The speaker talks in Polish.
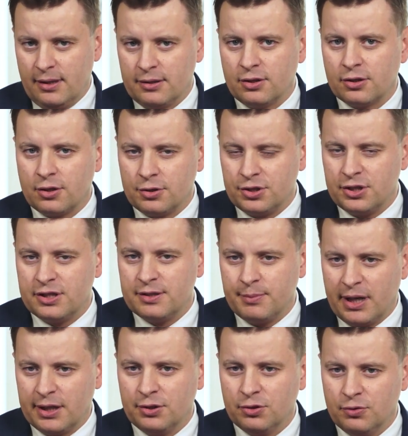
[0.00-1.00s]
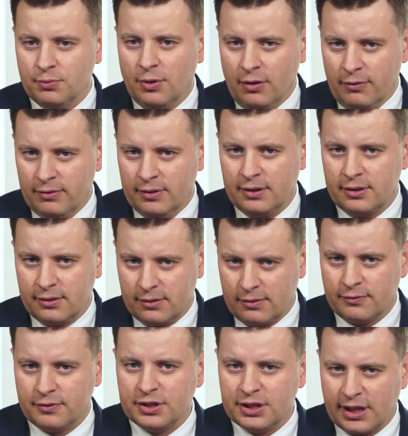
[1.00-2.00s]
dochodzić zmiany umowy
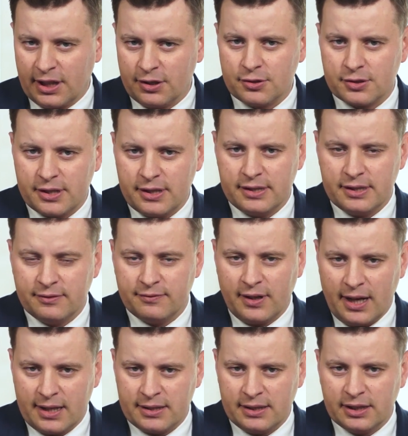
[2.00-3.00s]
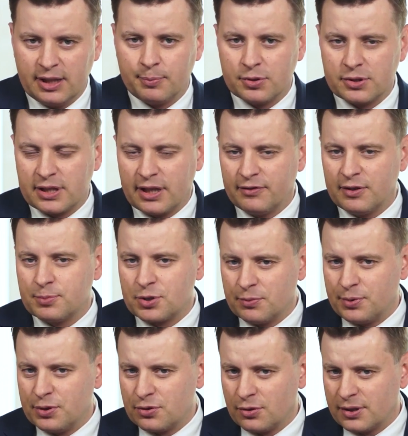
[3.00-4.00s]
wynikającej z inflacji na podstawie
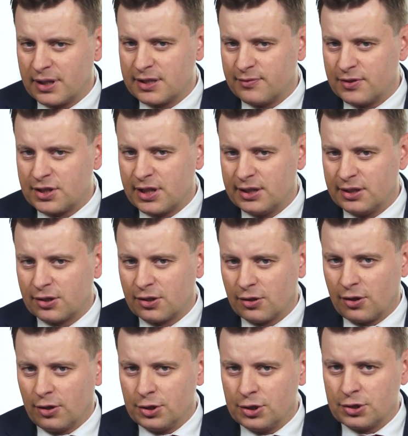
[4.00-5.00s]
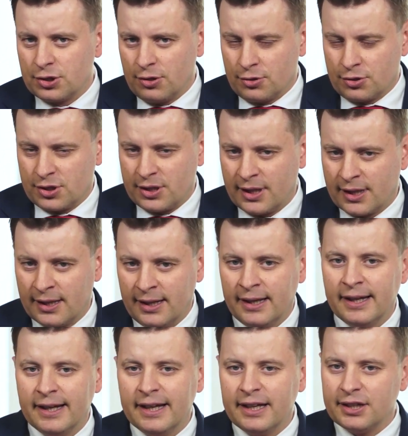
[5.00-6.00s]
przepisu o nadzwyczajnych okolicznościach,
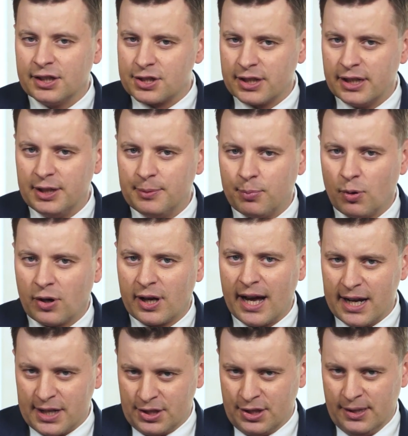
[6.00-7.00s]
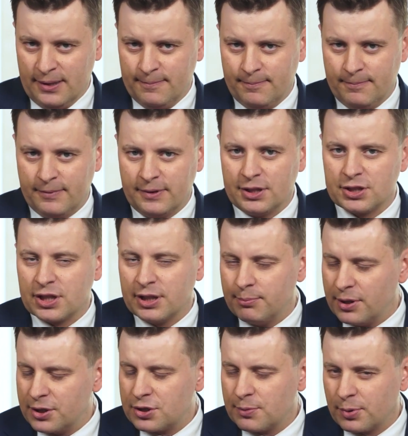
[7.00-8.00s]
jeżeli pokaże, jeżeli
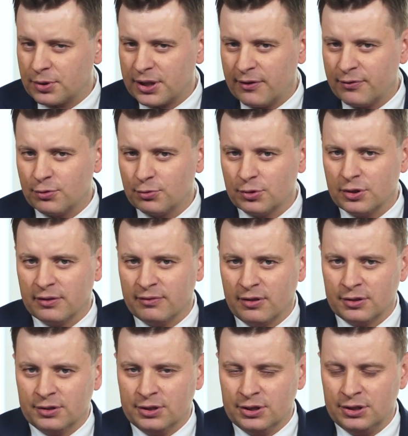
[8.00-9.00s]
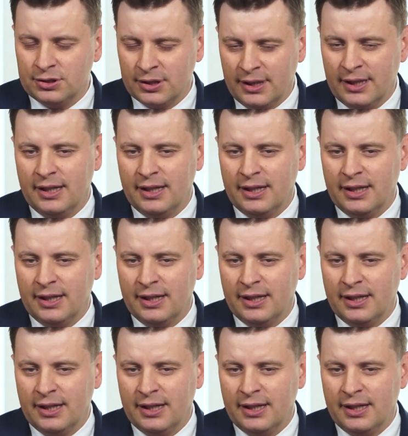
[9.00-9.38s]
będzie potrafił udowodnić,